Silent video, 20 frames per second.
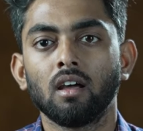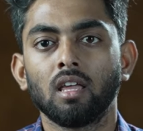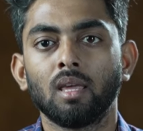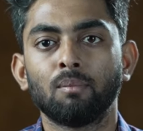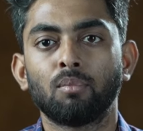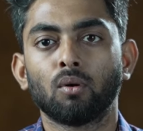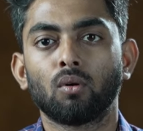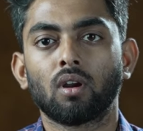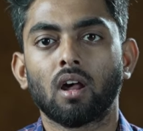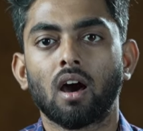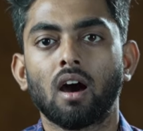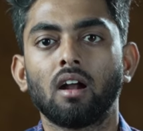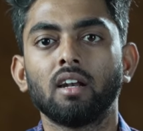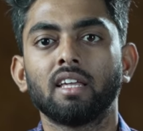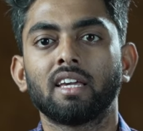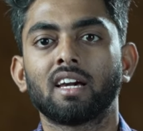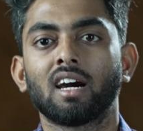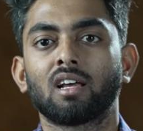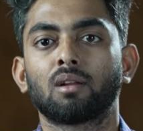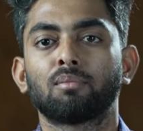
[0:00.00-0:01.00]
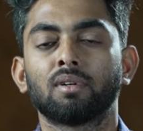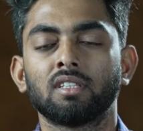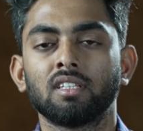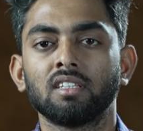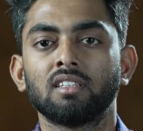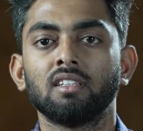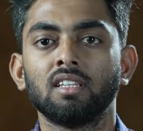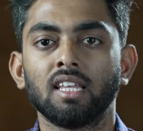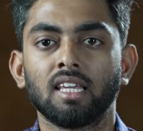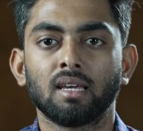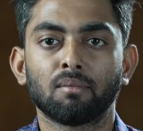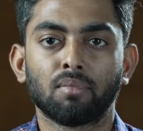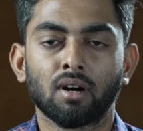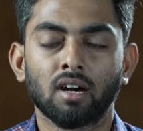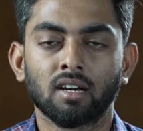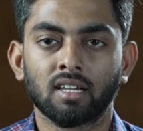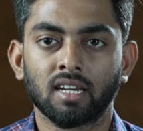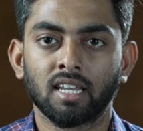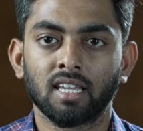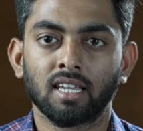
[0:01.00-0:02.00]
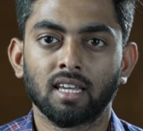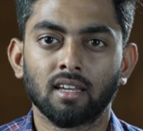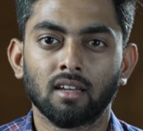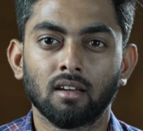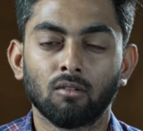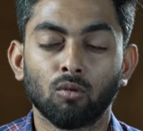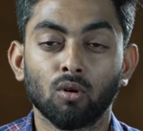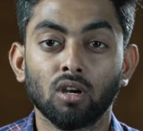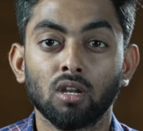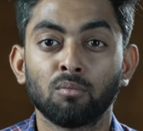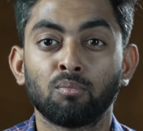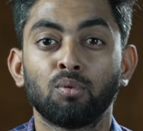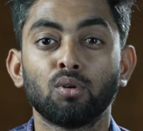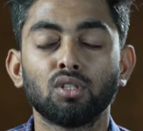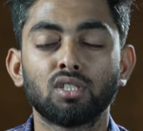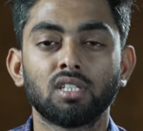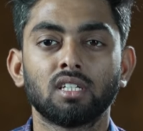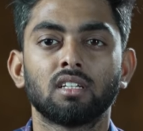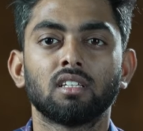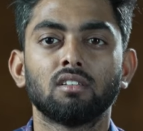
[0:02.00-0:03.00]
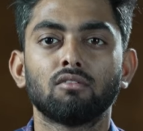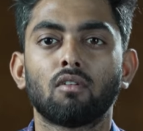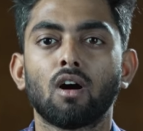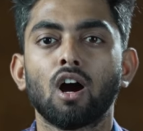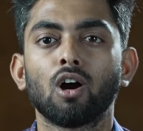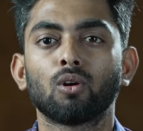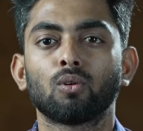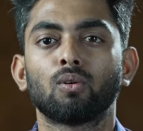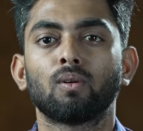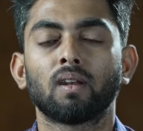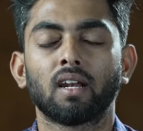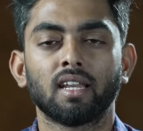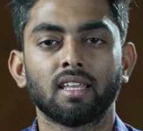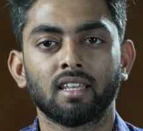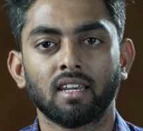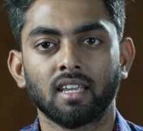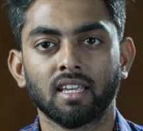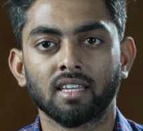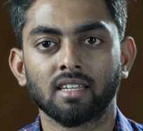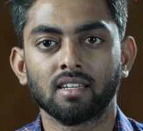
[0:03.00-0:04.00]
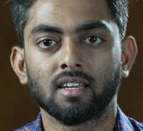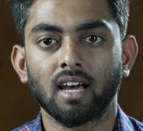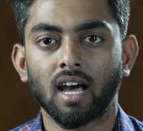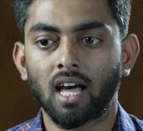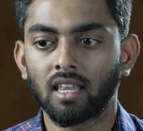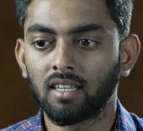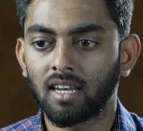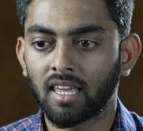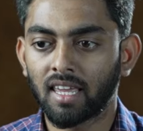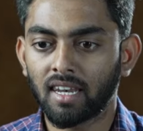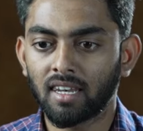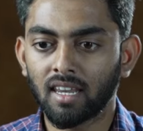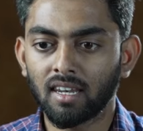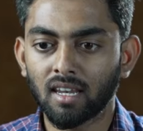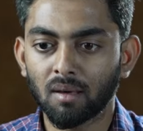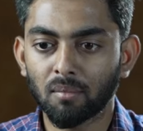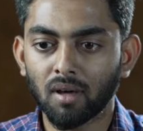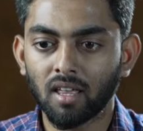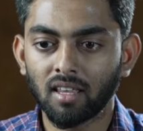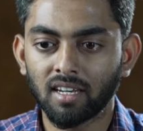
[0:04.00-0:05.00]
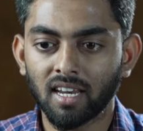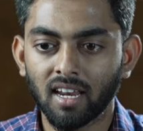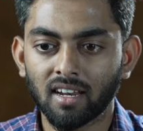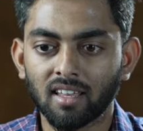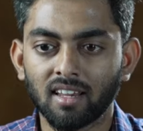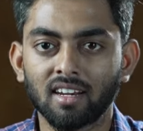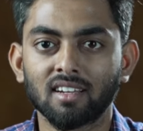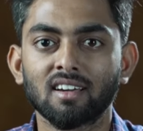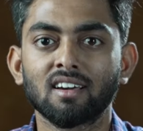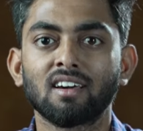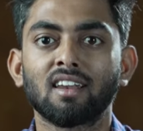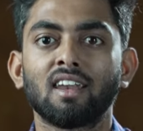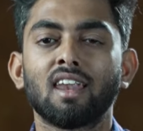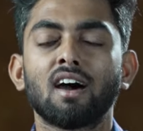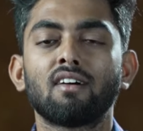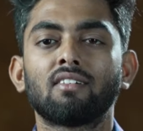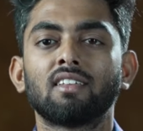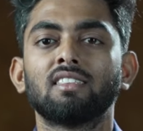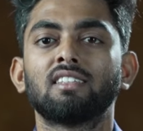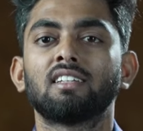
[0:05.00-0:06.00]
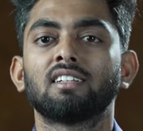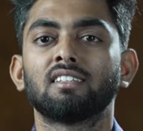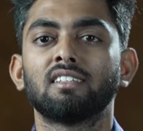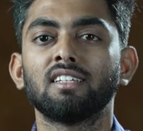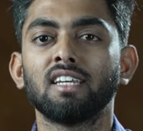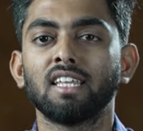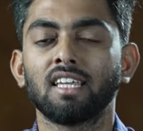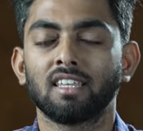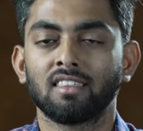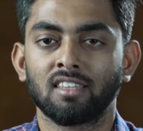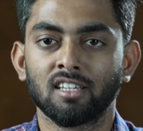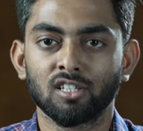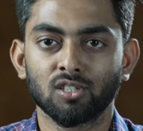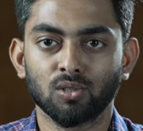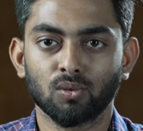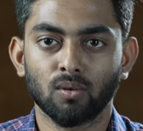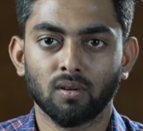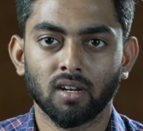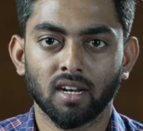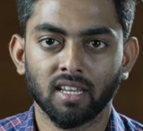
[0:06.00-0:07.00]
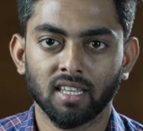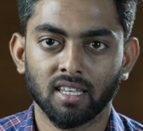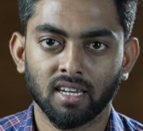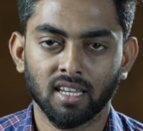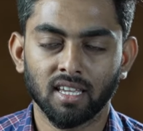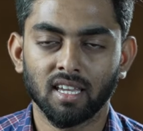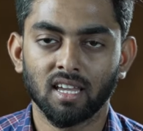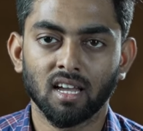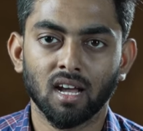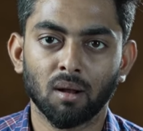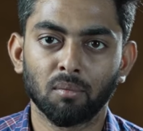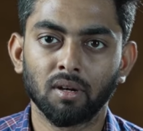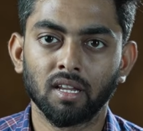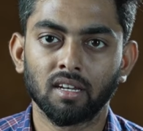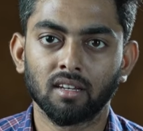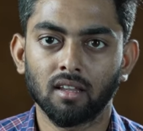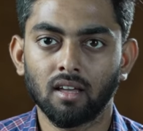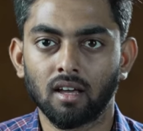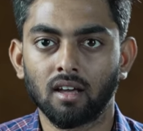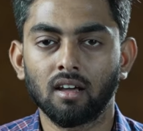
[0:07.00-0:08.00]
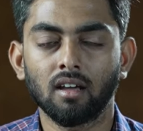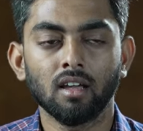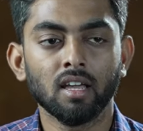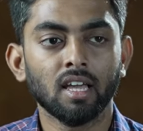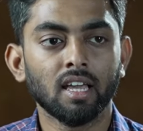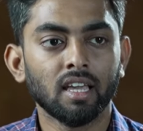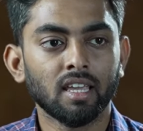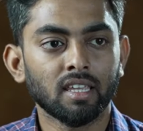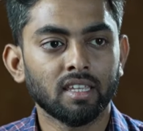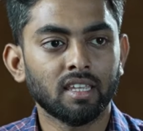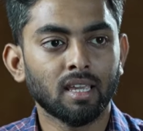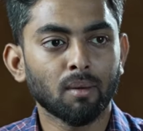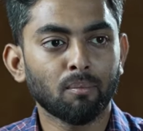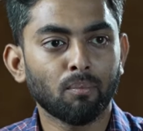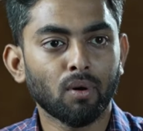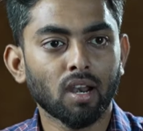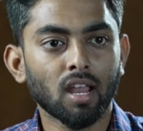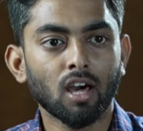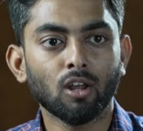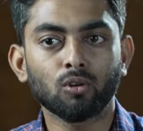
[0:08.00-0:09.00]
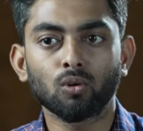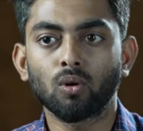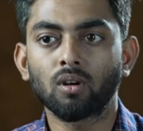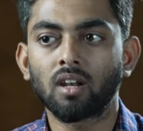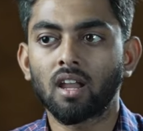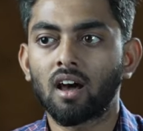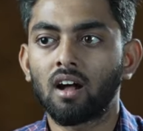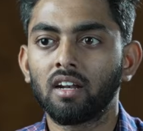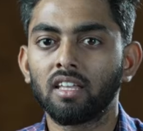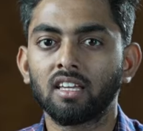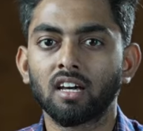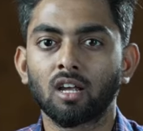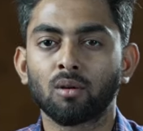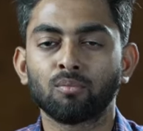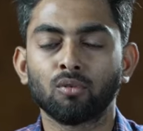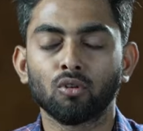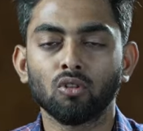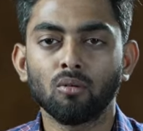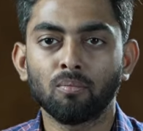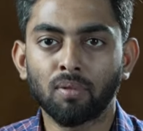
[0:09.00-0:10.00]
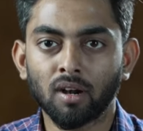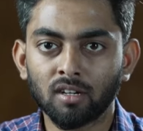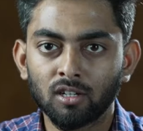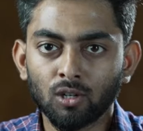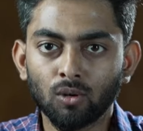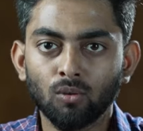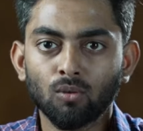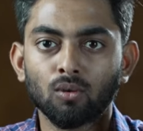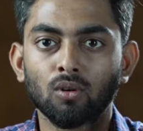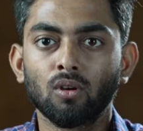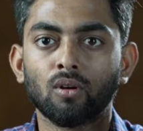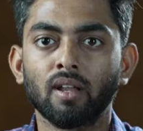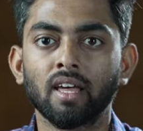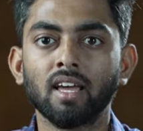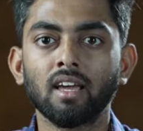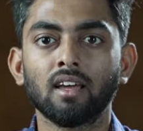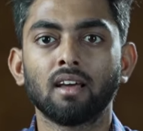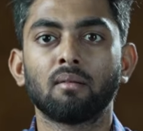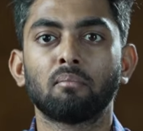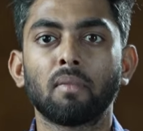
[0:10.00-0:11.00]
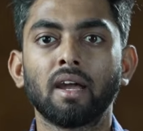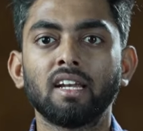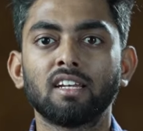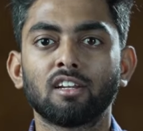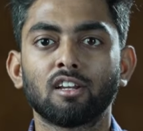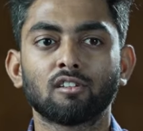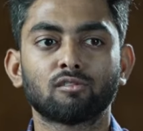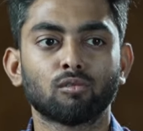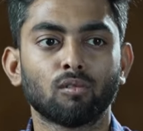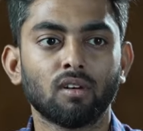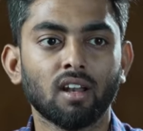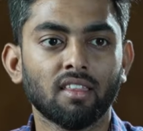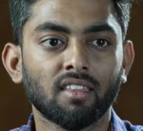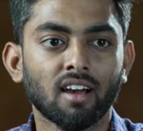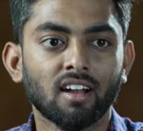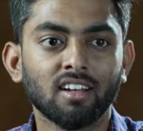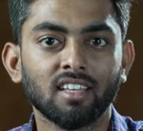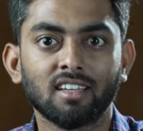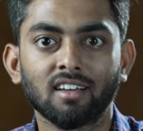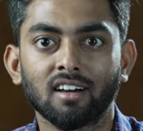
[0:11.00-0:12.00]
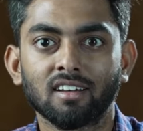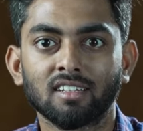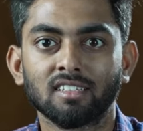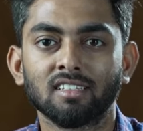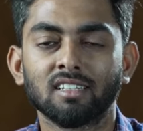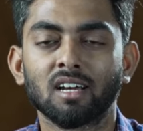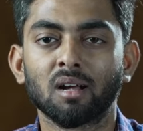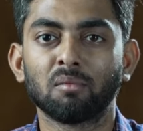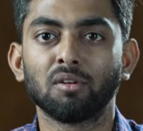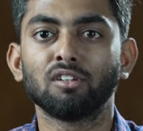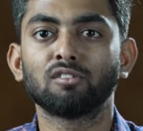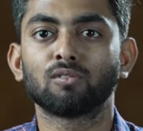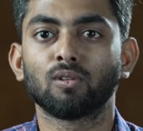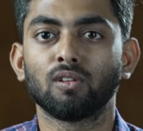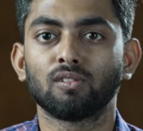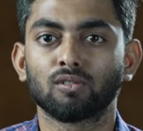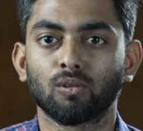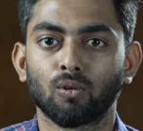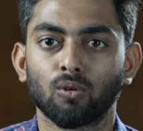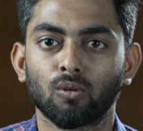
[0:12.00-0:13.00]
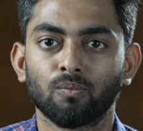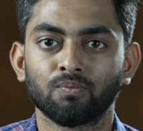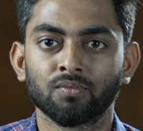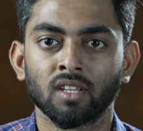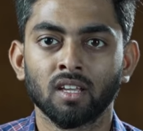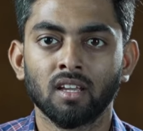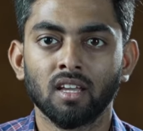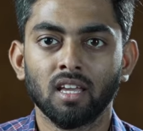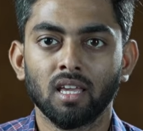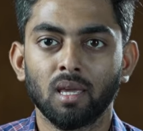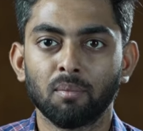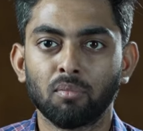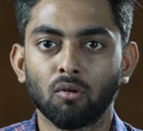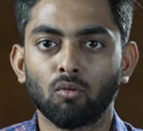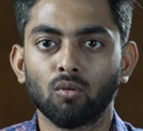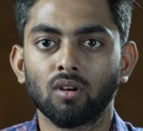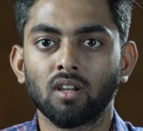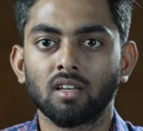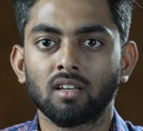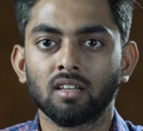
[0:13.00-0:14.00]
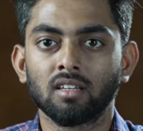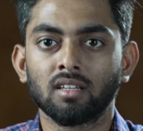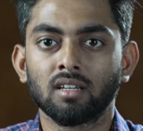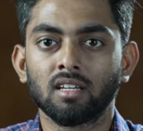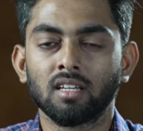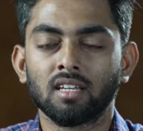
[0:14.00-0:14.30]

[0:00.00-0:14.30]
இப்போ ஒரு ஆடி காரை பற்றி நீங்கள் பார்க்குறீங்க உங்களுக்கு பிடிச்சிருக்குது வாங்கணும்னு நினைக்கிறீங்க அதில் என்னென்ன மாதிரியான ரகங்கள்லாம் வந்திருக்குதுன்னு நீங்கள் தெரிஞ்சுக்கணும்னு நினைக்கிறீங்க அப்படின்னா எப்போல்லாம் ரோட்டில் ஆடி கார் போதும் பட்டுன்னு உங்களோட மைண்ட் என்ன சொல்லணும் அது ஆடி காரு அப்படின்னு சொல்லி சொல்லுவோம் இப்போ உங்களுக்கு